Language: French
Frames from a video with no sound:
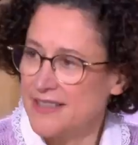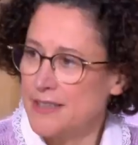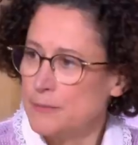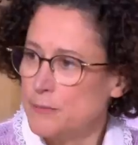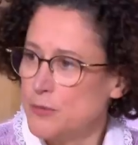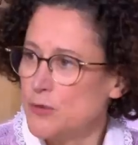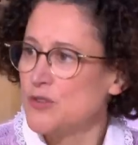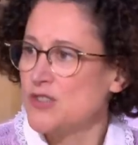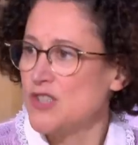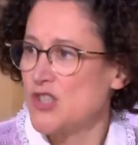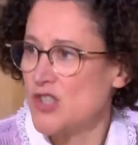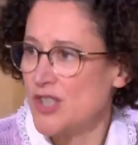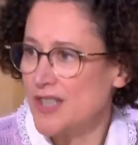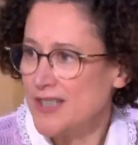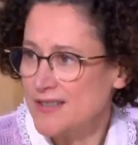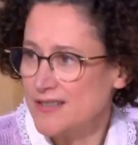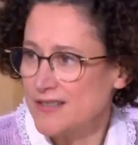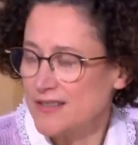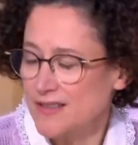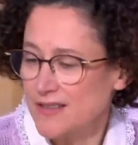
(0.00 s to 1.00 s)
des petits
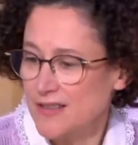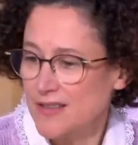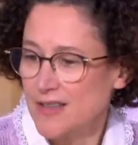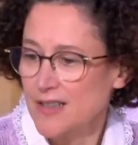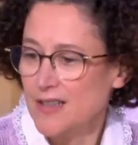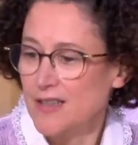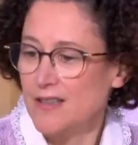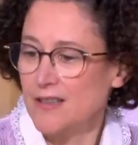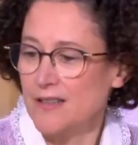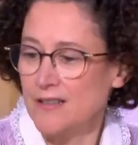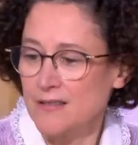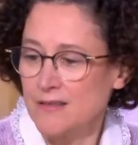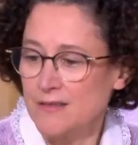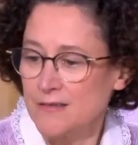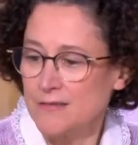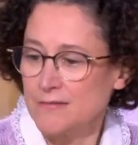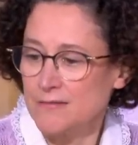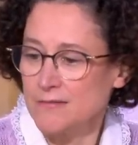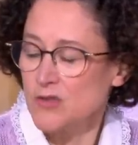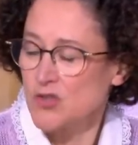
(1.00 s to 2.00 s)
gestes
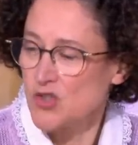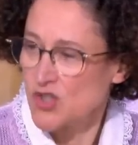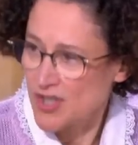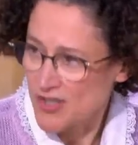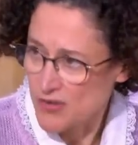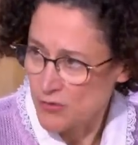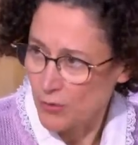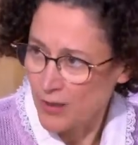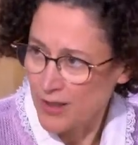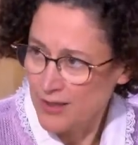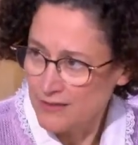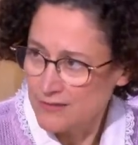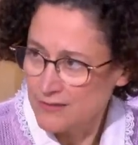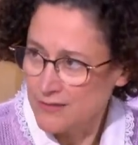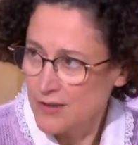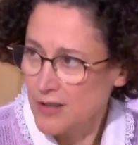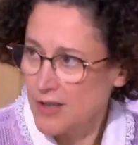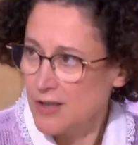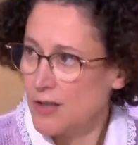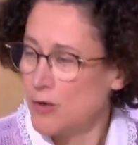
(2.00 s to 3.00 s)
euh, chez soi,
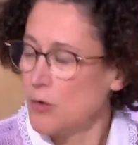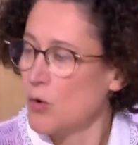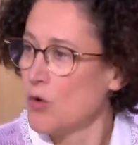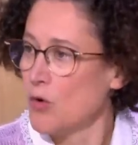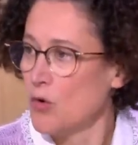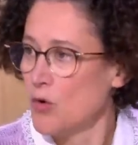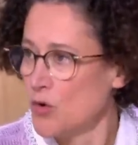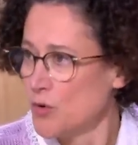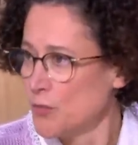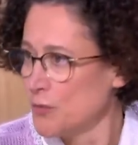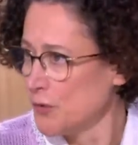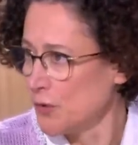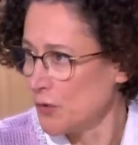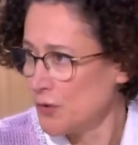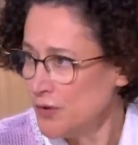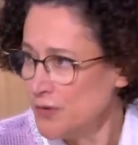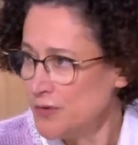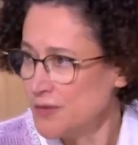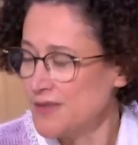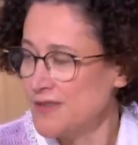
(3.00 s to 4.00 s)
au
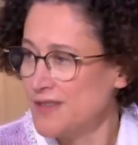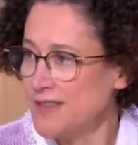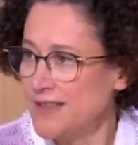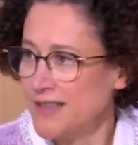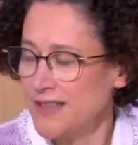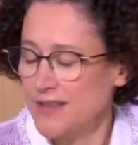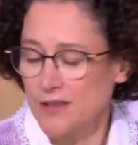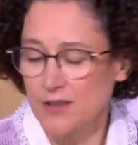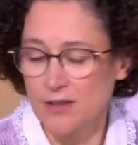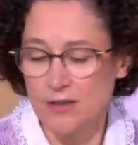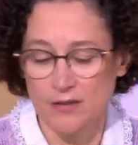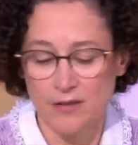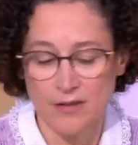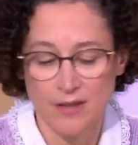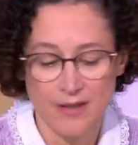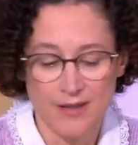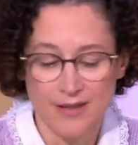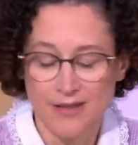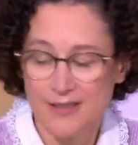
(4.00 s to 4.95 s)
bureau aussi d'ailleurs. Oui, si